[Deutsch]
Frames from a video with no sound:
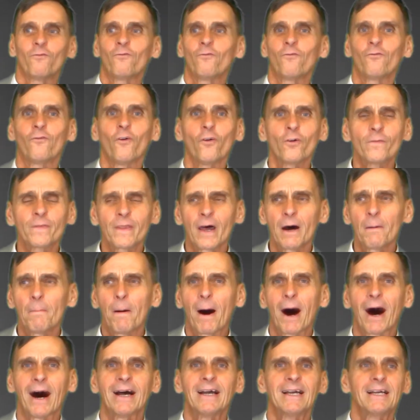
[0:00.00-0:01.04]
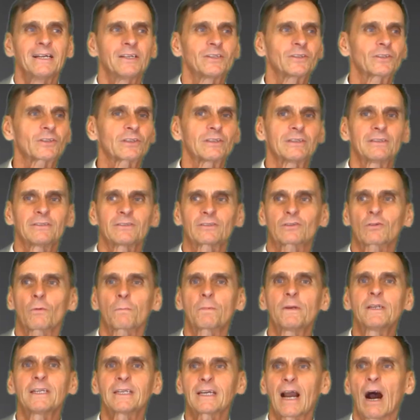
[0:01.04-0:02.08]
wunderbar. So
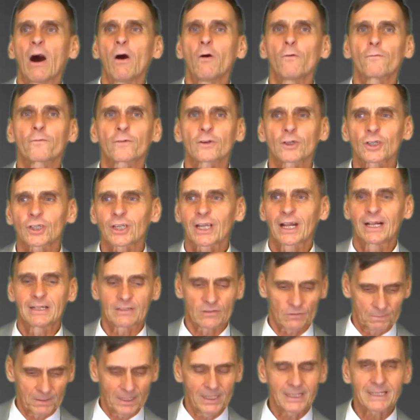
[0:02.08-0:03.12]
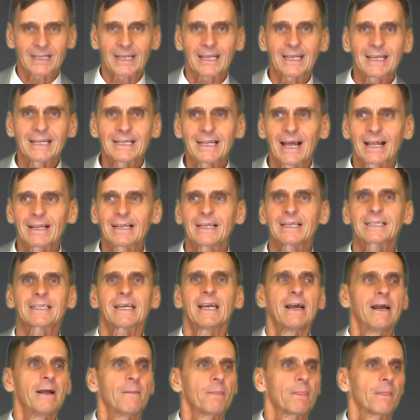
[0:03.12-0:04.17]
bin ich aufgestellt, so bin ich
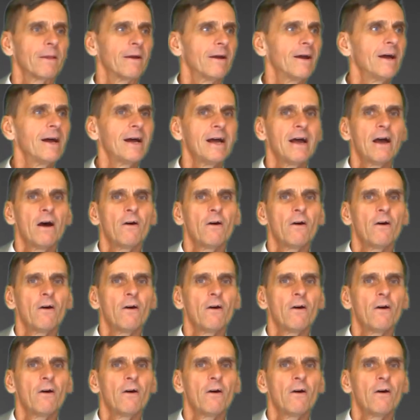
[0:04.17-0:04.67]
innerlich äh,